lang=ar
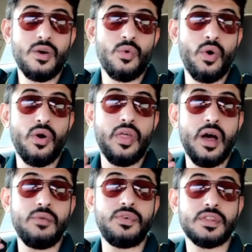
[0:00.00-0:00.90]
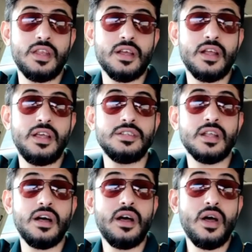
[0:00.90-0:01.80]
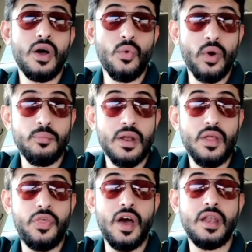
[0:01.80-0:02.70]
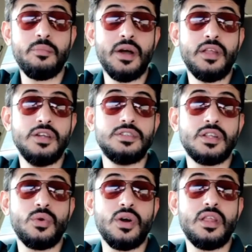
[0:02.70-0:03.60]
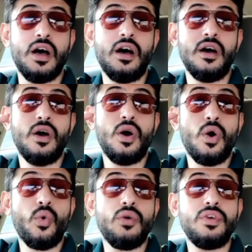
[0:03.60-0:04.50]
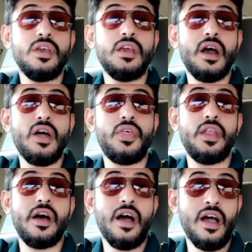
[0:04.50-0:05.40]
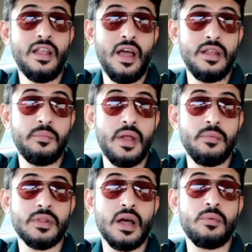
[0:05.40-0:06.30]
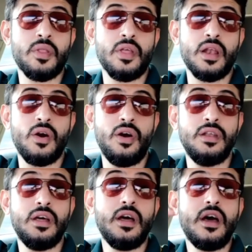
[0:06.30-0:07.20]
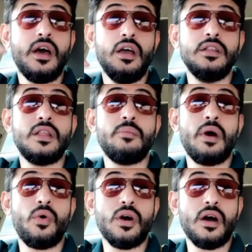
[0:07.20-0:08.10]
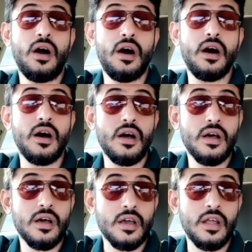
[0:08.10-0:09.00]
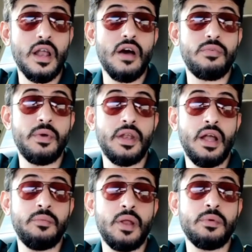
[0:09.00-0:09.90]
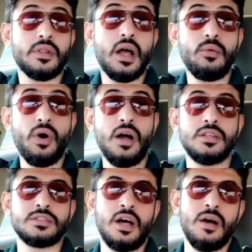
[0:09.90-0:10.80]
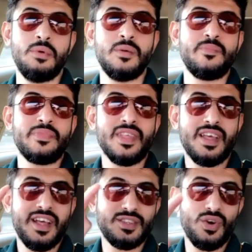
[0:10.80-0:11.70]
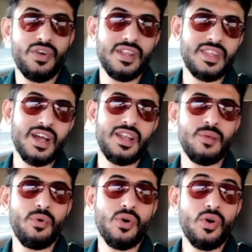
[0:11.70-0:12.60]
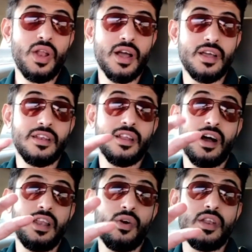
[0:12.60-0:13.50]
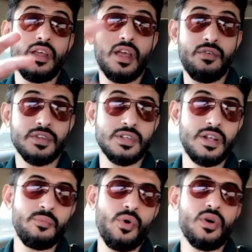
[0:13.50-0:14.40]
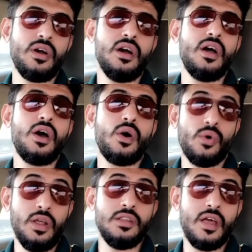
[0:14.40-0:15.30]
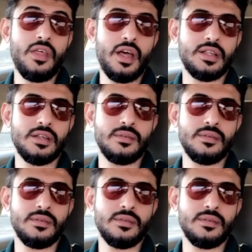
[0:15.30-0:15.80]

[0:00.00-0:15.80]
وهو ذاهب في طريق الهجرة والمرة الثانية بعد حجة الوداع وفيه أثنى على علي بن أبي طالب رضي الله عنه عندما وقع خلاف بين علي بن أبي طالب وأحد الصحابة سوف ننتقل للموقع ولكن خلني أوريك كيف نصل للموقع والإحداثيات